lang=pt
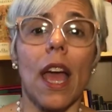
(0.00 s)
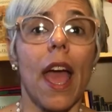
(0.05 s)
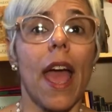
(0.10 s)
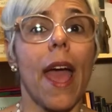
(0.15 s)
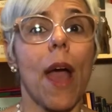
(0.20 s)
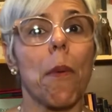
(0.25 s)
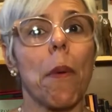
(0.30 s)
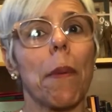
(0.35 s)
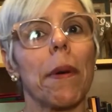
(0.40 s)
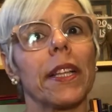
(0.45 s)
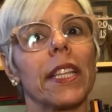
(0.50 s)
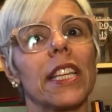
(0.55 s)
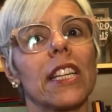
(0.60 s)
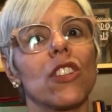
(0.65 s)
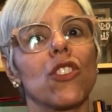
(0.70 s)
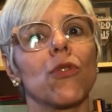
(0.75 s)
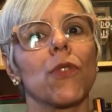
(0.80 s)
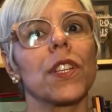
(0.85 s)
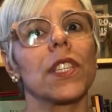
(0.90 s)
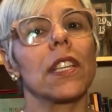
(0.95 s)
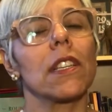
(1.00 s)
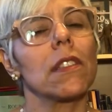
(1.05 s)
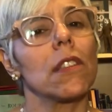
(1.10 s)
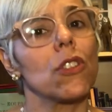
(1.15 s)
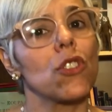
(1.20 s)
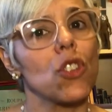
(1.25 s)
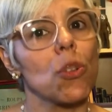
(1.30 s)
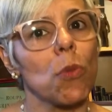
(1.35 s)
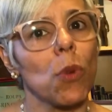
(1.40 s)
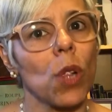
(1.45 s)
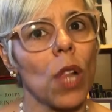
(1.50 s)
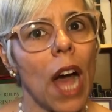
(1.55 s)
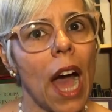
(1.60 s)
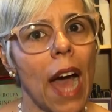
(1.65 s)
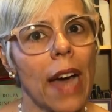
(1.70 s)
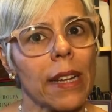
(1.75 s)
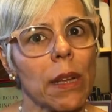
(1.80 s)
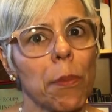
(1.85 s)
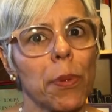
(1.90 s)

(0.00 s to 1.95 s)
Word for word: é uma maneira de vocês se estimularem,